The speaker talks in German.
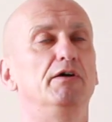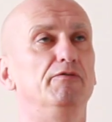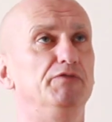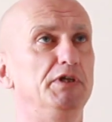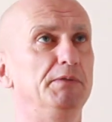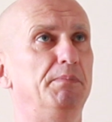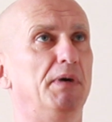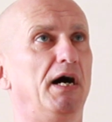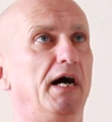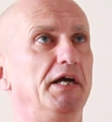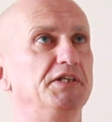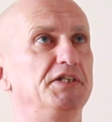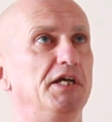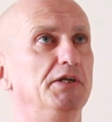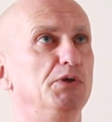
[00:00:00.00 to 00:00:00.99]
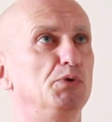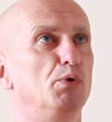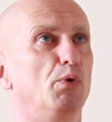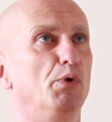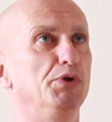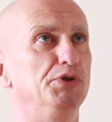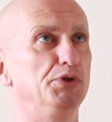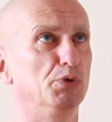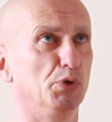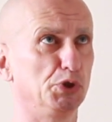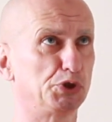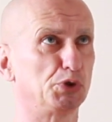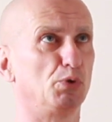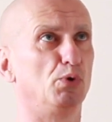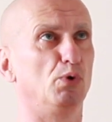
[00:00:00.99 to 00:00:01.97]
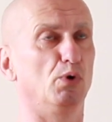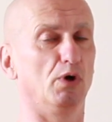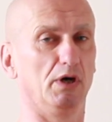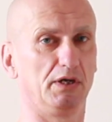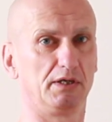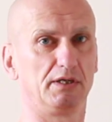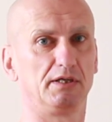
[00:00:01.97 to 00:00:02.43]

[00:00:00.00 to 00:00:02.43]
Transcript: wie bei Tendo Njojo,